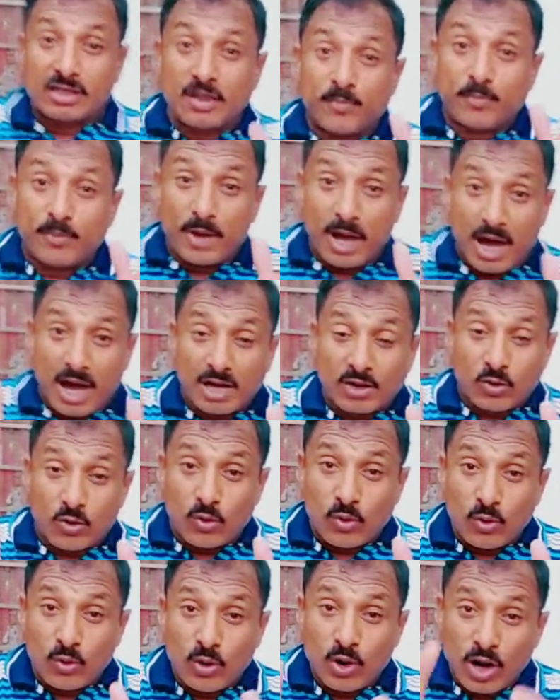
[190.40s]
के प्यार
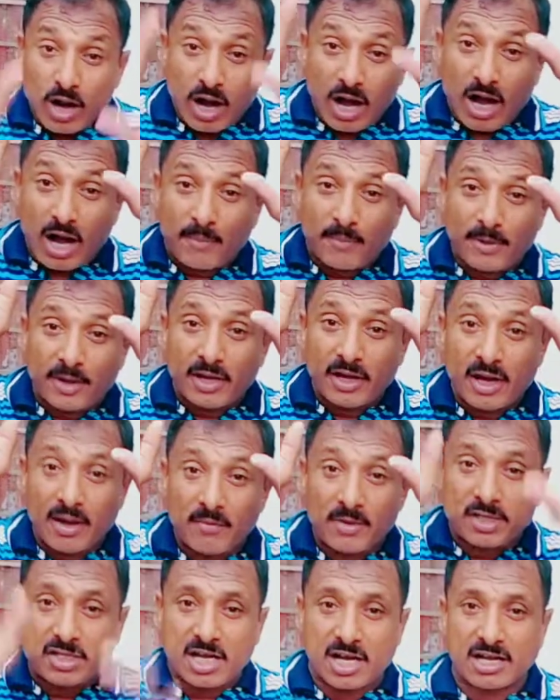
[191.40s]
को आपने
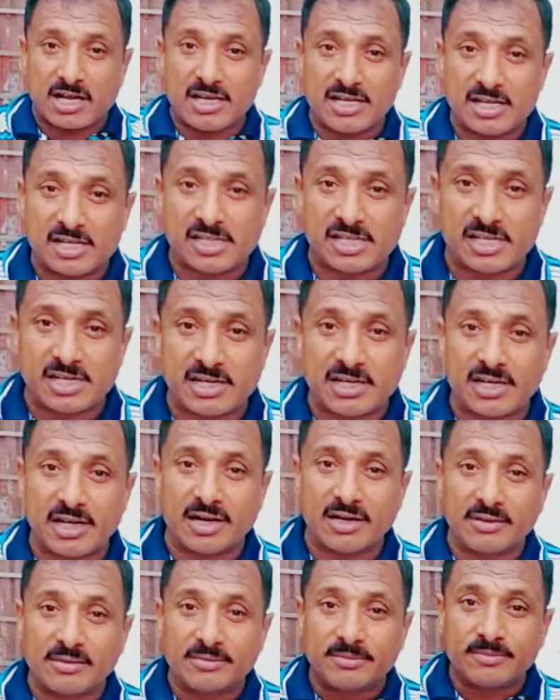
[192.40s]
हमेशा के लिए छीन
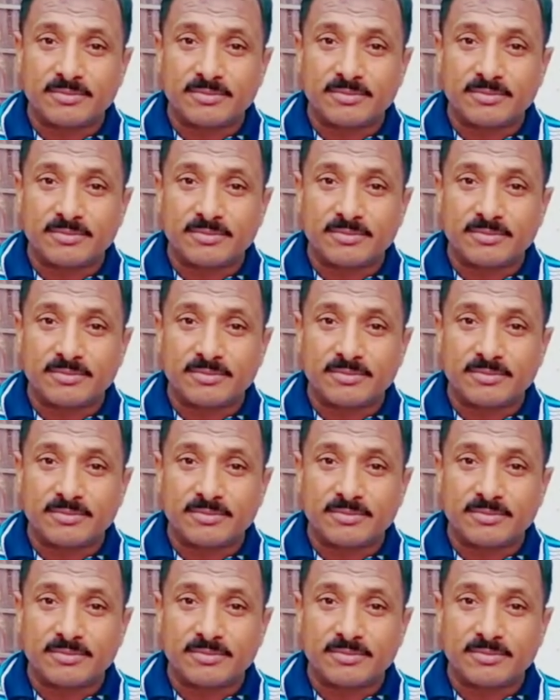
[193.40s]
लिया